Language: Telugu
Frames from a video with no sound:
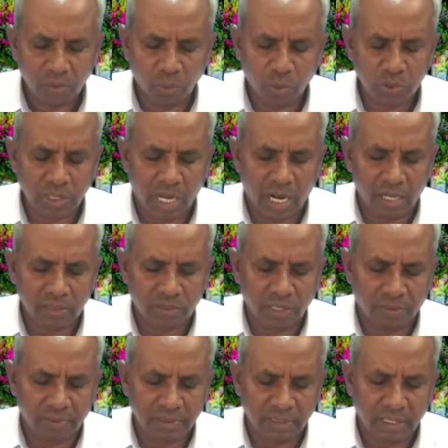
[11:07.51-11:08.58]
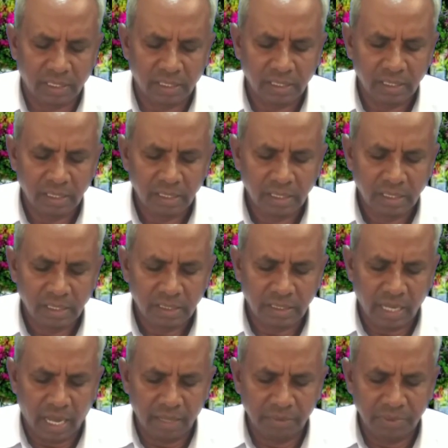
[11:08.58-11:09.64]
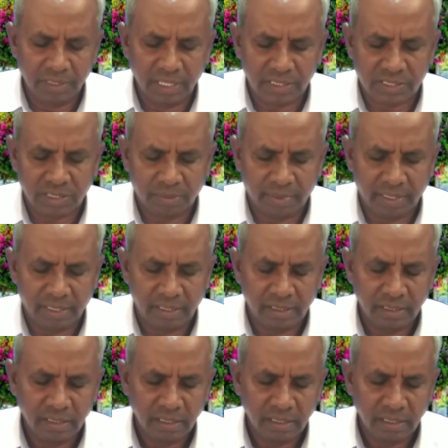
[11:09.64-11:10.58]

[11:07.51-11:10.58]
గోజాడుతూ ఉంది న్యాయం తీర్చమని